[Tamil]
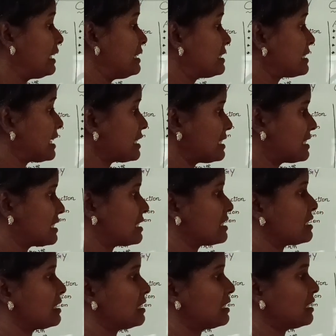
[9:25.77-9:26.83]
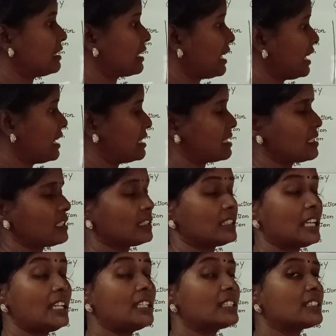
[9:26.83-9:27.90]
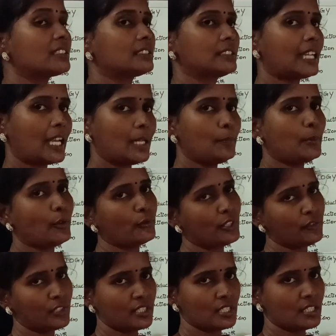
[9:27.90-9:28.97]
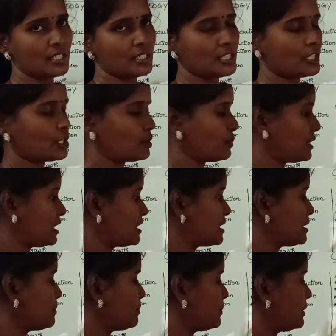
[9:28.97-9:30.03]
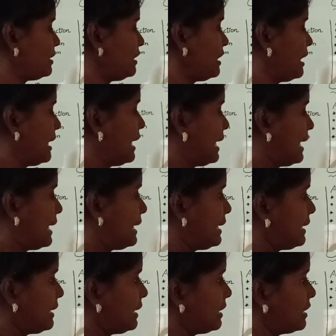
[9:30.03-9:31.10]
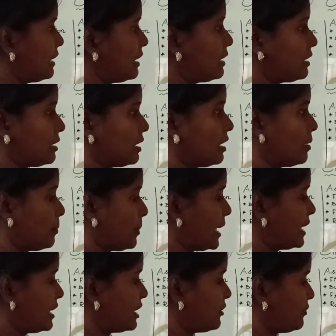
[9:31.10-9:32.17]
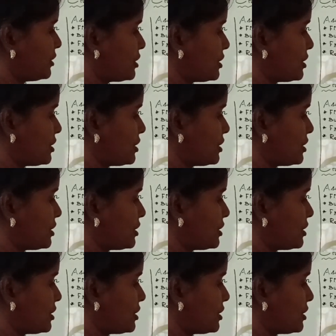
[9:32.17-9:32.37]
இன் சச் கேஸ் தட் டைப் ஆஃப் டிவிஷன் இஸ் செட் டு பி சிம்பிள் simple பைனரி